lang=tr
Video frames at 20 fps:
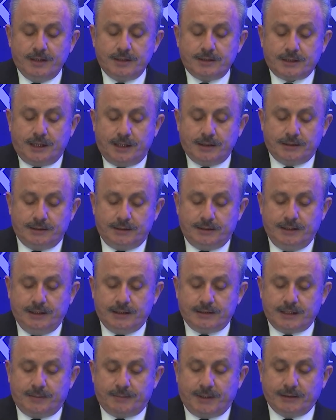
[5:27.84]
Salgının
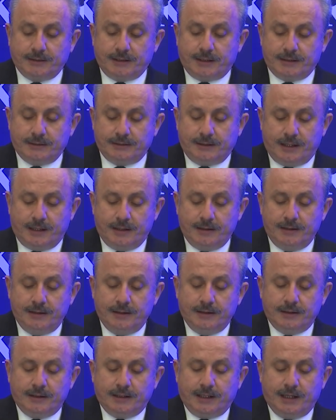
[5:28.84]
ilk zamanlarında
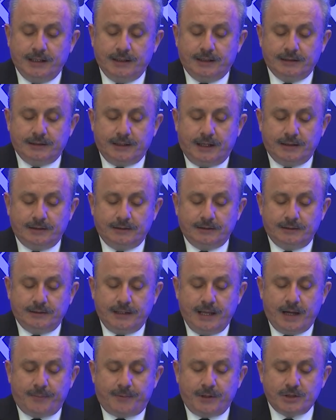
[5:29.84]
kaygıdan
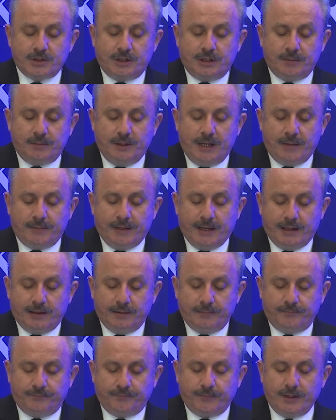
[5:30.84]
ne yapacağını bilemeyen,
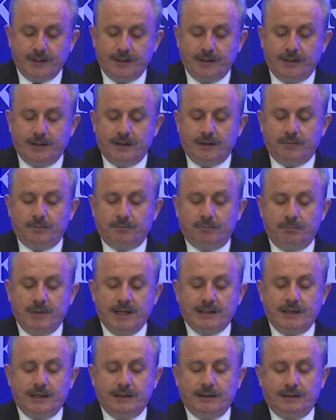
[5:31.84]

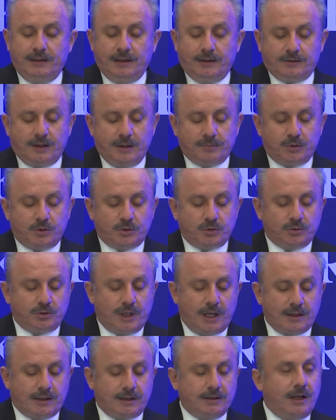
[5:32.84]
medenilikte
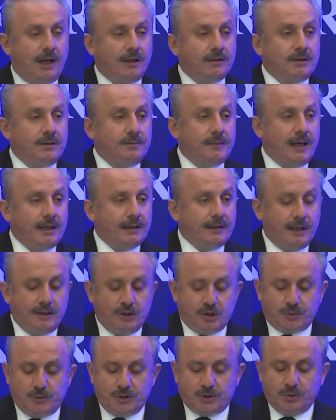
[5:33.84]
burnundan kıl aldırmayan
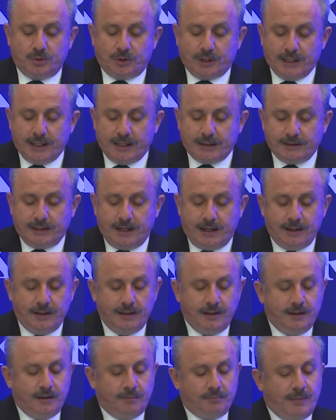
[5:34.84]
gelişmiş ülkelerde
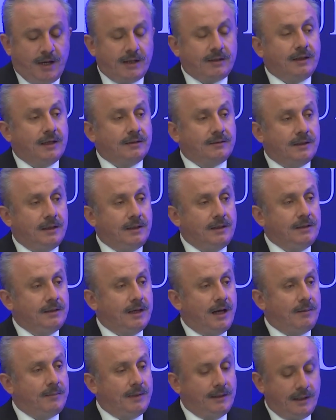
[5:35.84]
marketlerin
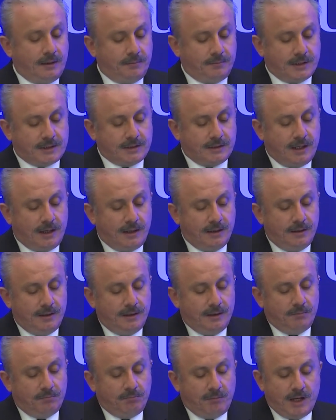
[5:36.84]
yağmalanmasına,
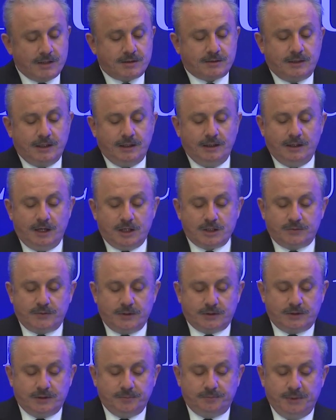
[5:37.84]
maske, ilaç
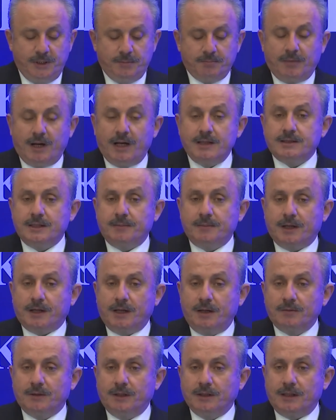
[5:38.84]
ve tıbbi malzeme
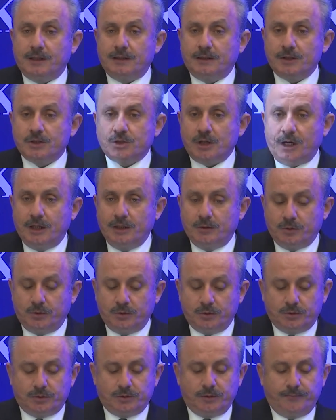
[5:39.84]
kavgalarına şahit
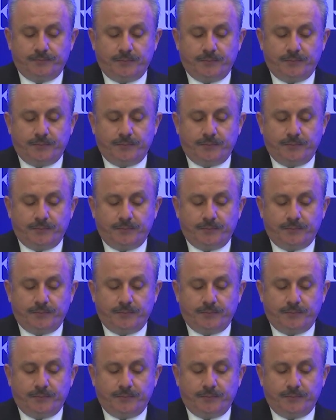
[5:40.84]
olduk.